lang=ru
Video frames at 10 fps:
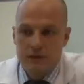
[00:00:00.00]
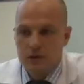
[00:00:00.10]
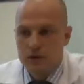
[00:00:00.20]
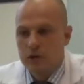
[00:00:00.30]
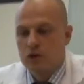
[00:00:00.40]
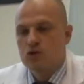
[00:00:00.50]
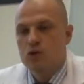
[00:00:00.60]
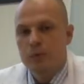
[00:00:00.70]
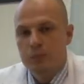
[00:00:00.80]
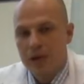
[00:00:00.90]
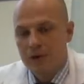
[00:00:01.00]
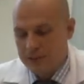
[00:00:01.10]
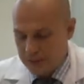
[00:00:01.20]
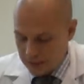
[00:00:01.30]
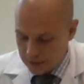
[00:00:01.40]
на велотренажере,
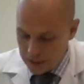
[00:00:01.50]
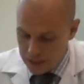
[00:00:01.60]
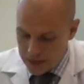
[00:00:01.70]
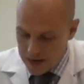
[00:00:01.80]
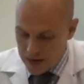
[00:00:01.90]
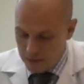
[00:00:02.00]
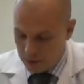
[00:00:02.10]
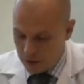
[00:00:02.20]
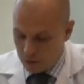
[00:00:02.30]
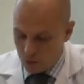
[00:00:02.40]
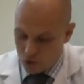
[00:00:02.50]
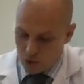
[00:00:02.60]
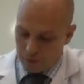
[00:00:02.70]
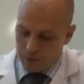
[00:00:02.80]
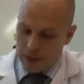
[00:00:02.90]
плавать и так далее, потому
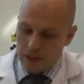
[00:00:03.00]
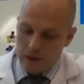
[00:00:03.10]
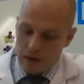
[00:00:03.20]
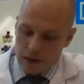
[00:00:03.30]
что при